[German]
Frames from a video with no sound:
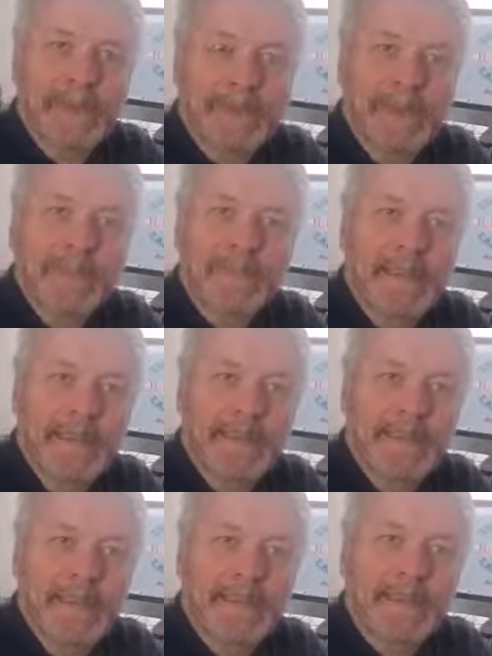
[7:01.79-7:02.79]
Brandt.
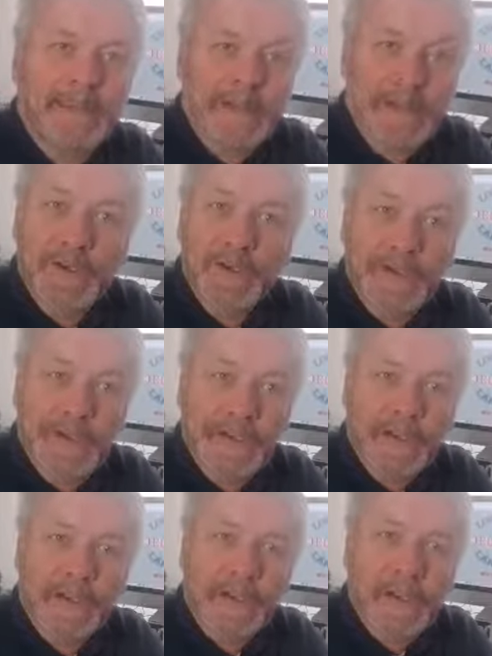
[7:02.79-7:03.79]
Sie ist eine persönliche
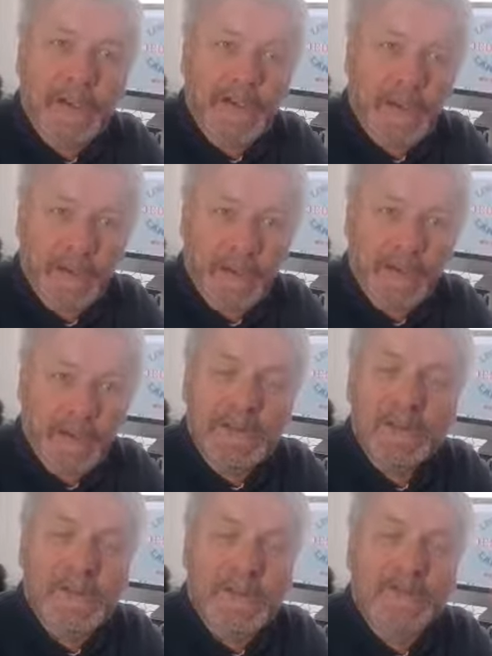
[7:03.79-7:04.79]
Freundin von
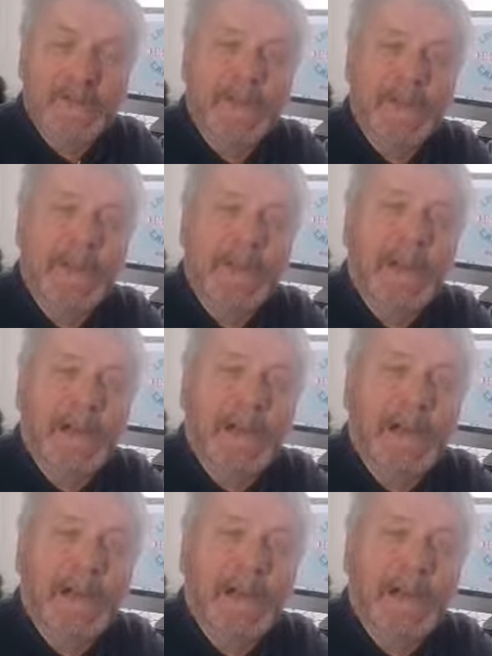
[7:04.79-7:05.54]
uns und auch von mir.